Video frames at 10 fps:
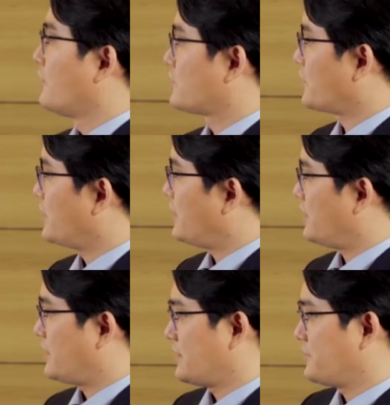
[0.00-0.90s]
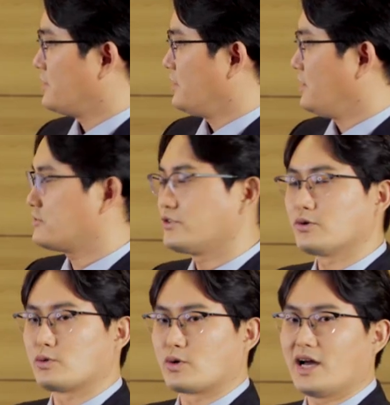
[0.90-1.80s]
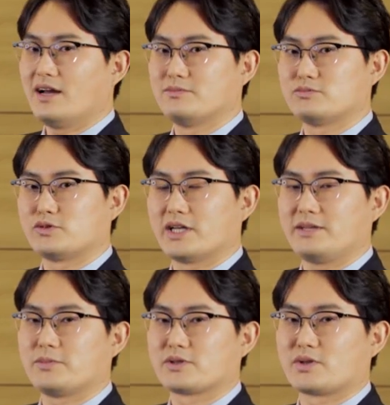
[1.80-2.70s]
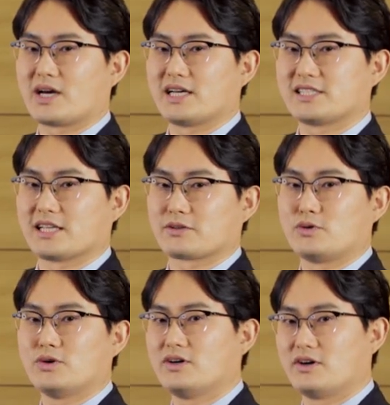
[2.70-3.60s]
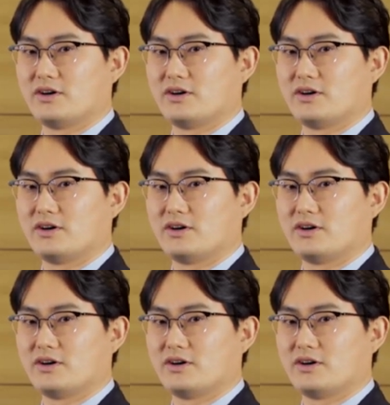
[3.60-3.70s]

어떻게 돼야 되냐면 이 수용도가 무한히 뻗어나가지 않고